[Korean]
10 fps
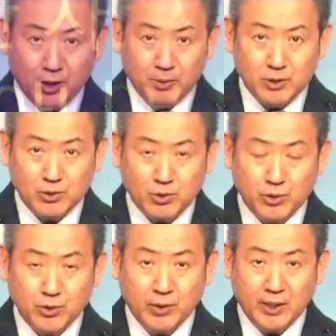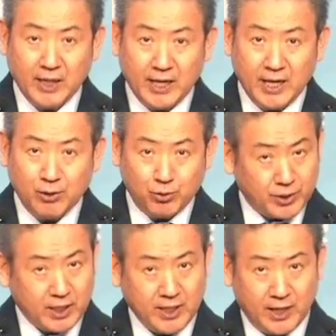경험은 소중한 나의
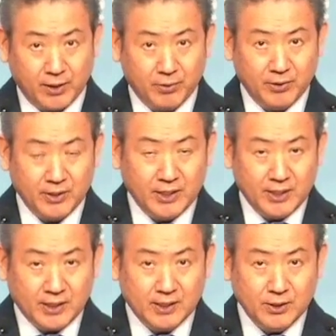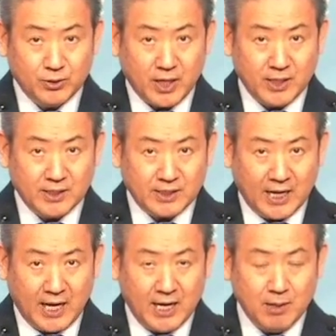유산이에요. 그 유산을
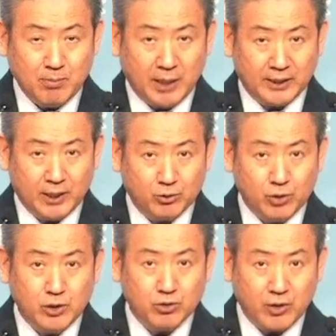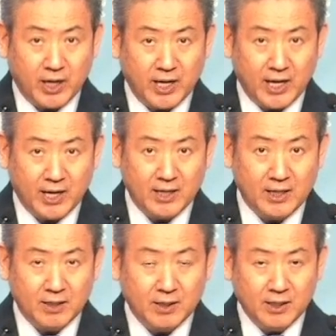잘 받아 누릴 줄 알아야
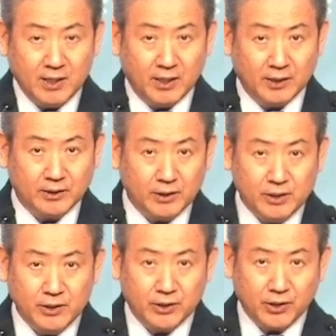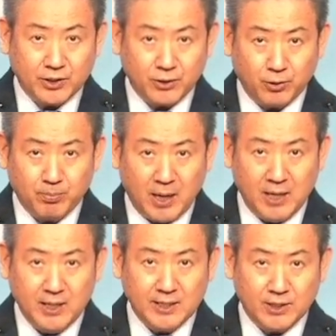어, 어떤 영역에서도
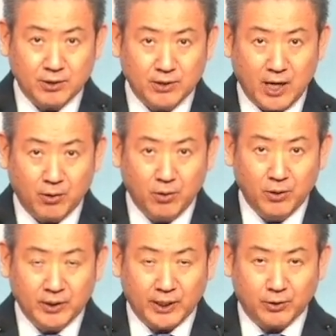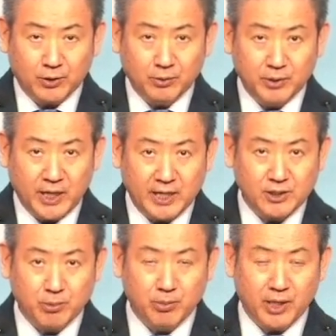빨리 적응하고 나도 그
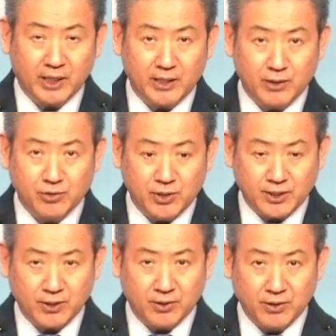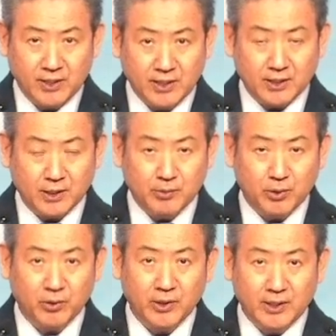분야의 전문가가 될 수 있어요.
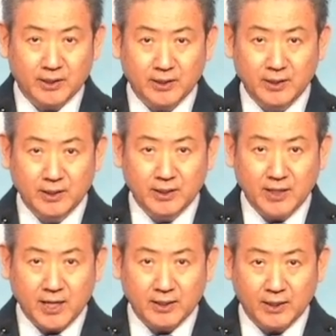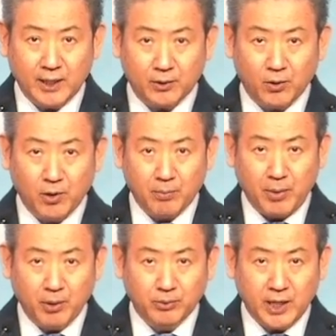그러므로 듣는다는 태도,
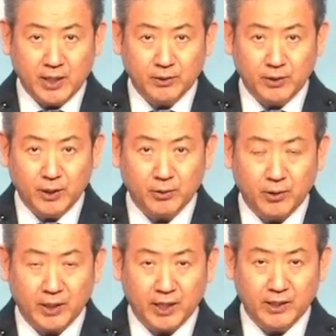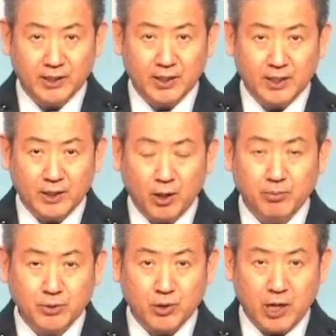배운다는 태도에게는
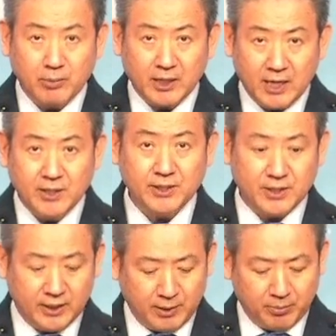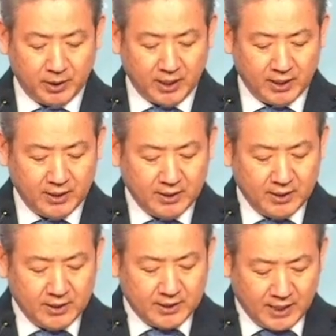겸손함이 깔려 있어야 됩니다.
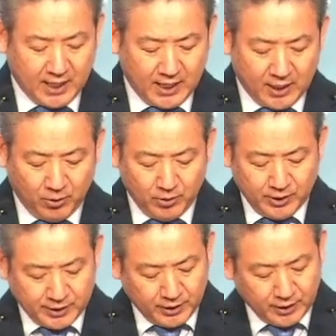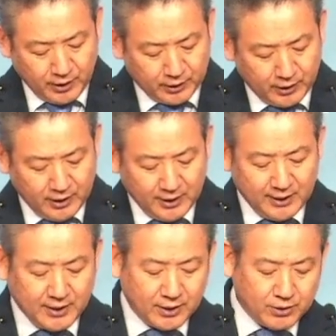자, 오늘 성경은
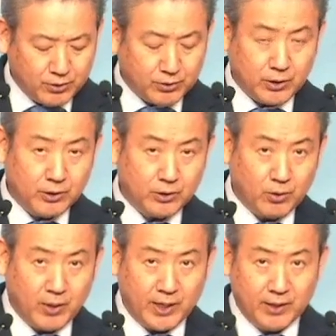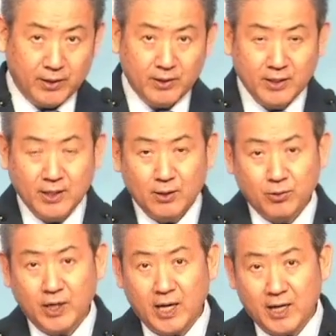2절에서 6절을 통하여
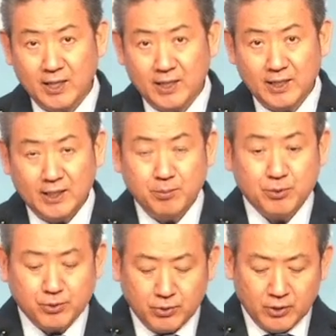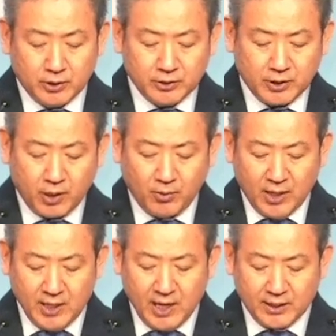우리가 입술을 어떻게
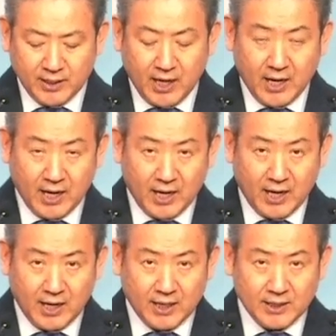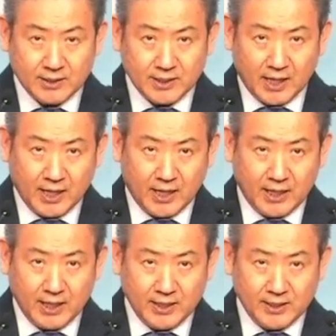관리하느냐.
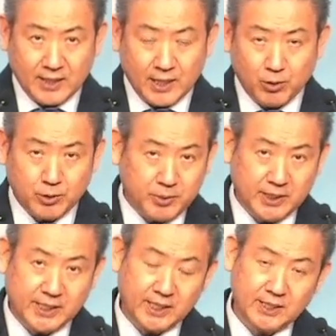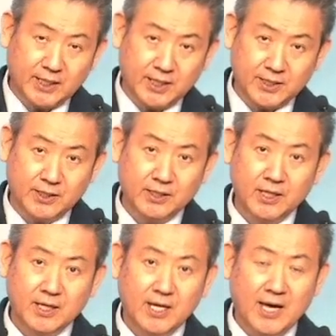자, 이사야 57장 1절에서는
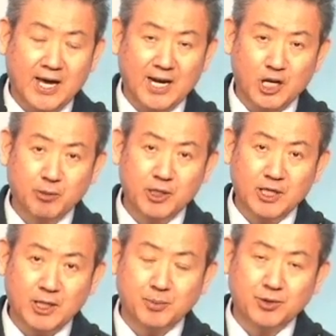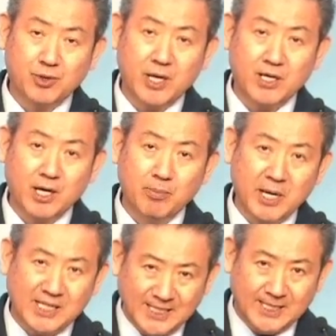하나님은 입술의
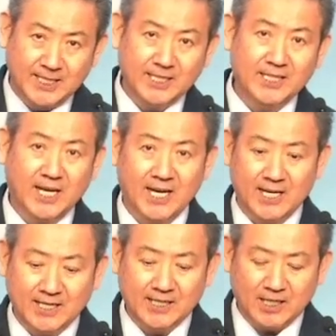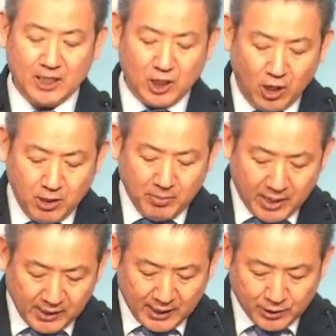열매를 짓는다. 이
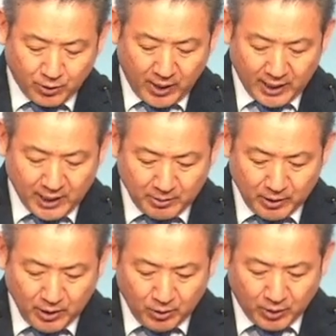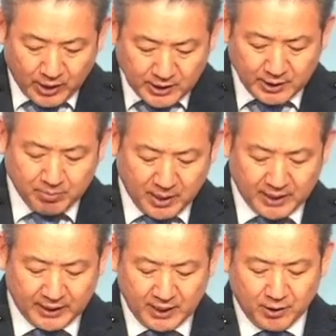열매를 가지고 하나님은 우리를
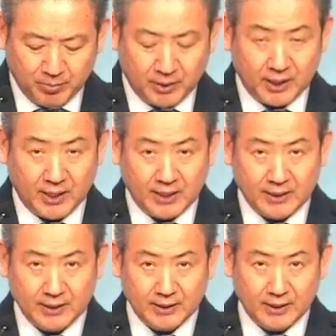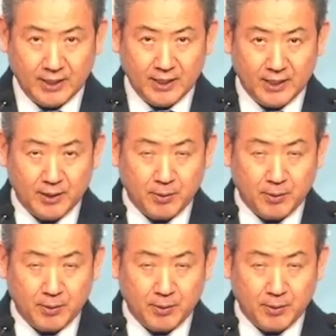심판한다 이겁니다. 네?